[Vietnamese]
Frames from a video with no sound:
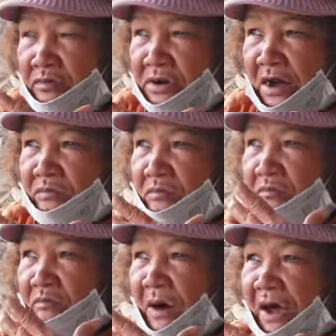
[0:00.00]
ông
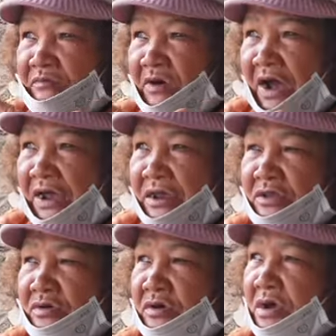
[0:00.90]
đồng bà vãi
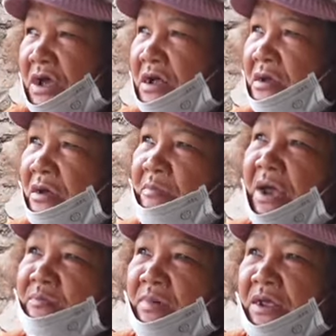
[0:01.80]
rồi các ờ,
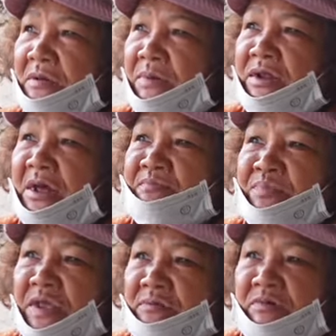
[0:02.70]
ban bệ nên lập
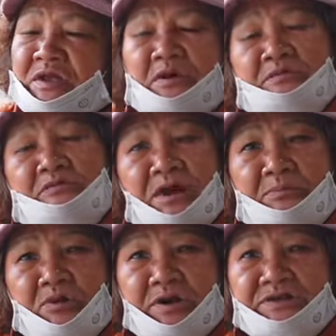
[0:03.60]
nên vì nó cũng
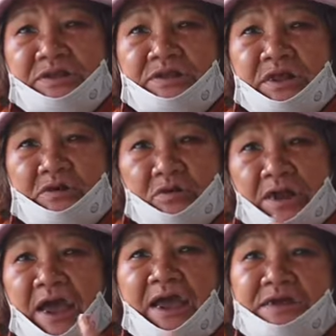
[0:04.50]
là một cái di tích của
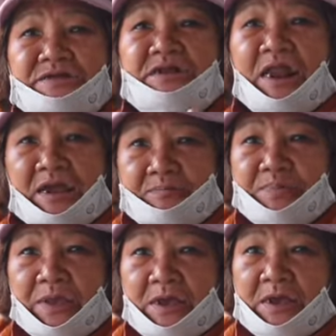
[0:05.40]
cái vâng, rất vâng, đẹp
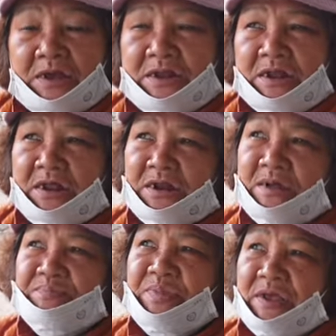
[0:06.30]
vâng. thế là
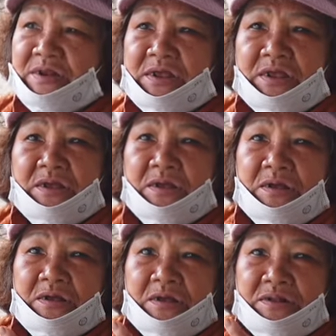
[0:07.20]
lập tên thì
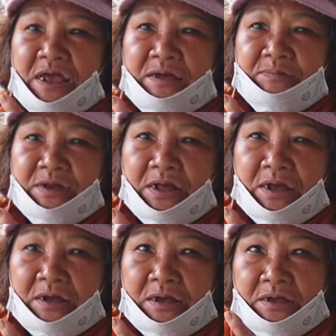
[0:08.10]
ta mới
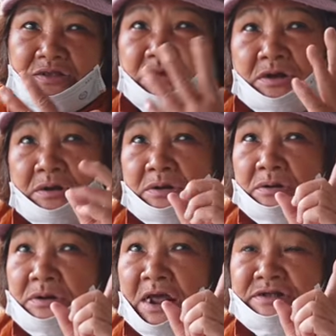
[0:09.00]
là trước
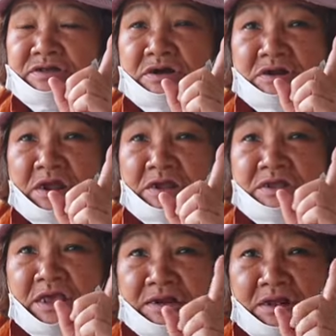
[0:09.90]
lạng sơn này
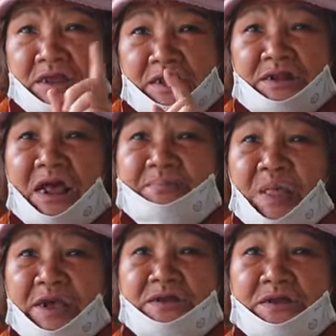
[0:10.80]
nhất nhị tam
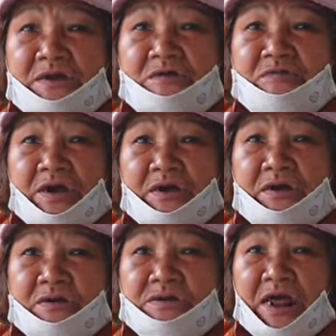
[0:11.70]
thanh chứ không phải
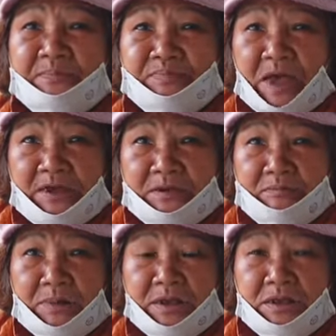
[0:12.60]
có tam thanh
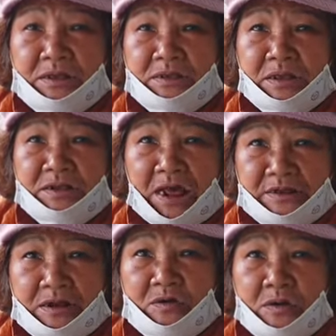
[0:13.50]
mấy nhị
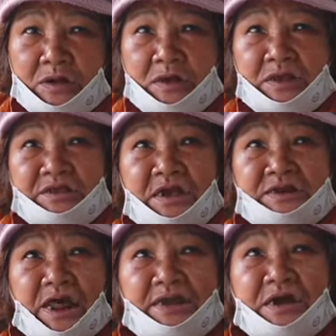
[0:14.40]
thanh đâu mà nhất
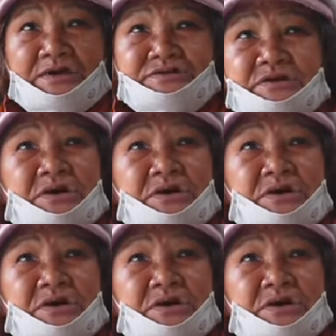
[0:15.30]
thanh ở